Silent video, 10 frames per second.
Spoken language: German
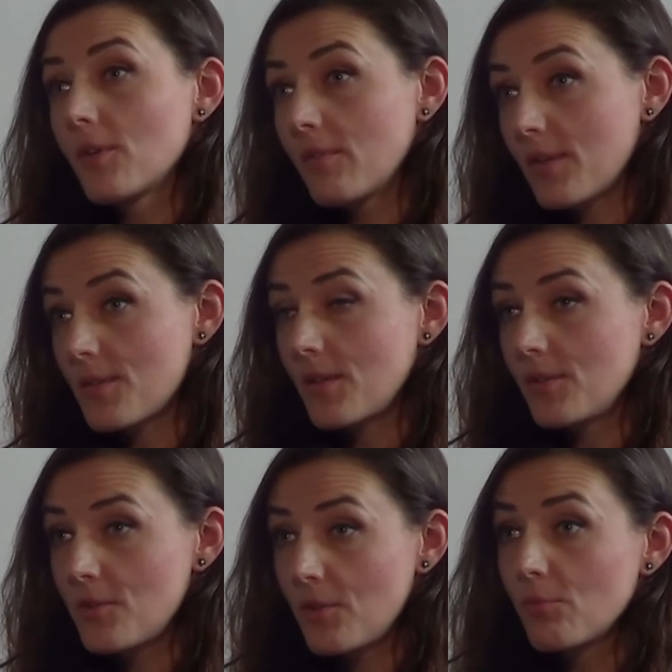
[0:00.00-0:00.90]
ja auch hier
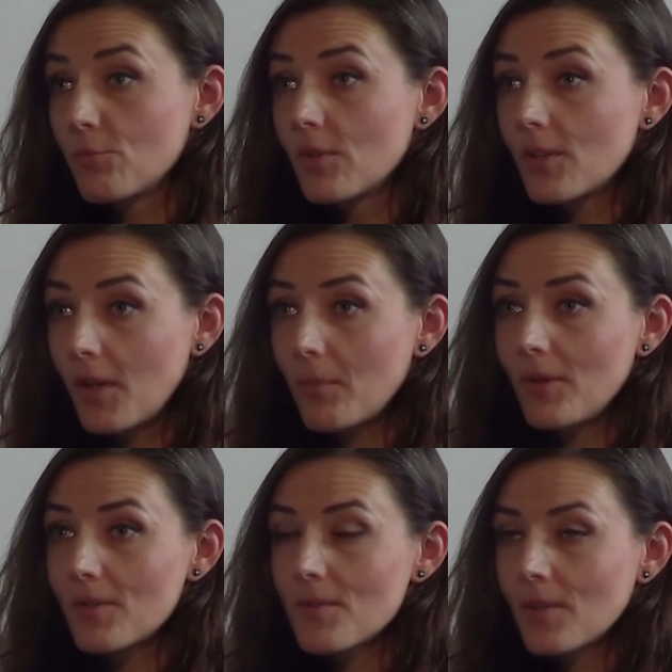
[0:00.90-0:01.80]
wegziehen, die Siebenburger
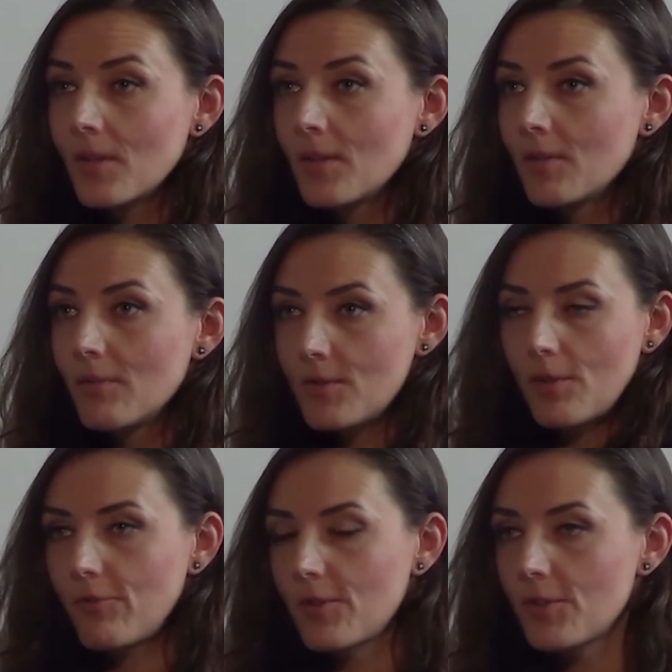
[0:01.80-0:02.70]
damals weil es
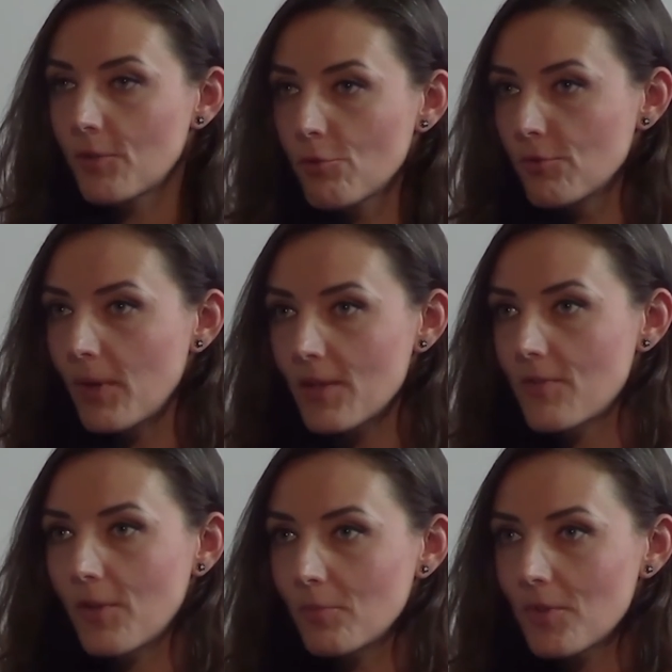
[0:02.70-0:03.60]
einfach nicht genügend
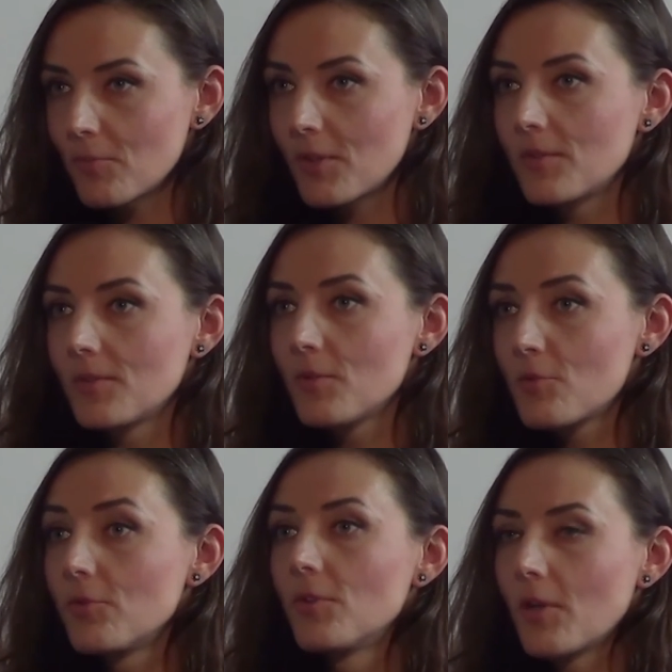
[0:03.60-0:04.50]
Platz war, um das Unternehmen
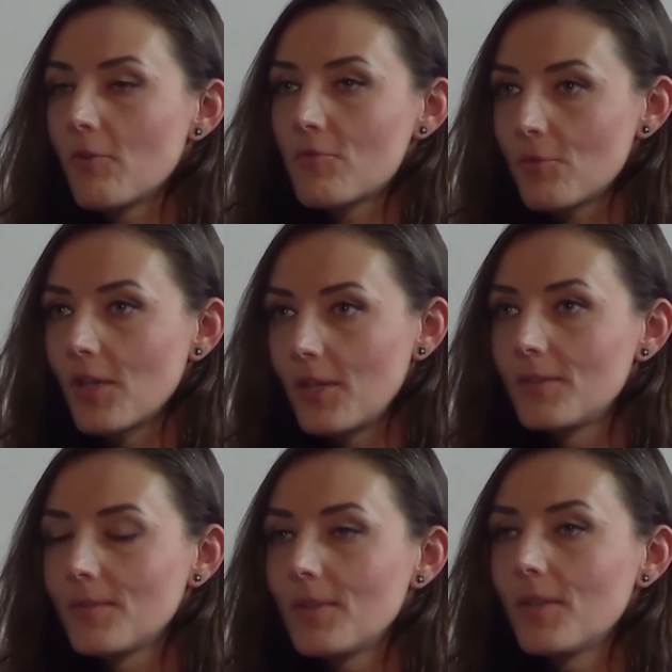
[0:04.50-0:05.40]
zu ja,
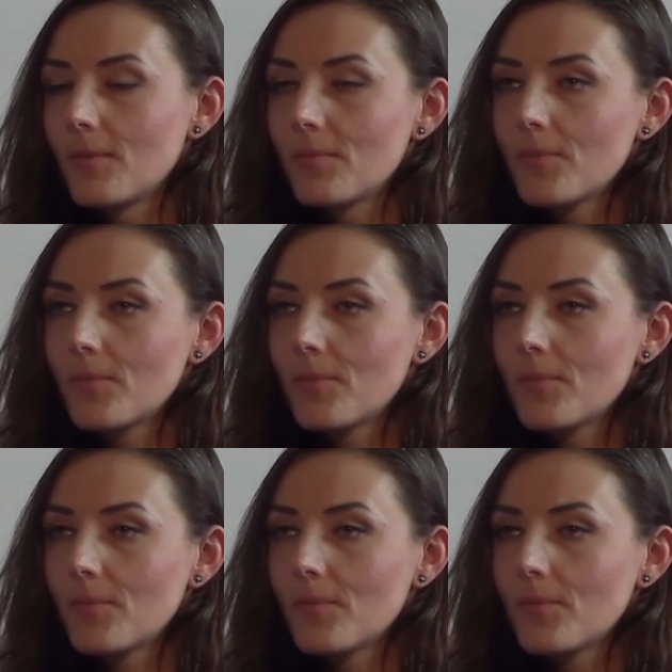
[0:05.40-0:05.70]
sicherlich. aber ja. es